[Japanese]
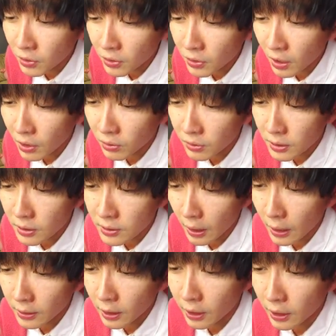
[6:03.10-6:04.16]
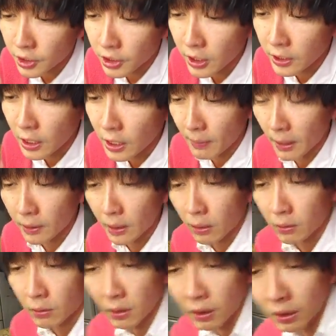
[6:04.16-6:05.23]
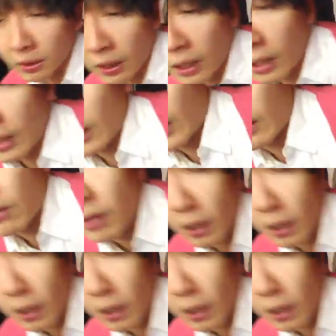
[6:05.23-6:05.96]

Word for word: くのはどうですか裸で死ねてめえんなことやんな。あ